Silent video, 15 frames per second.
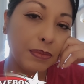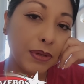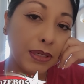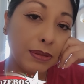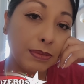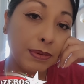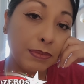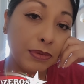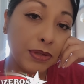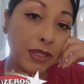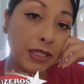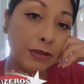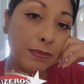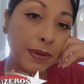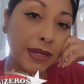pues vamos
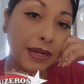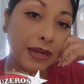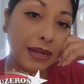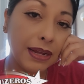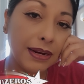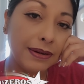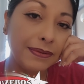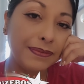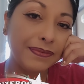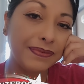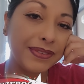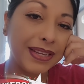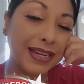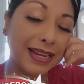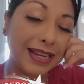a esperar
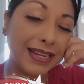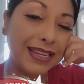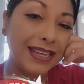a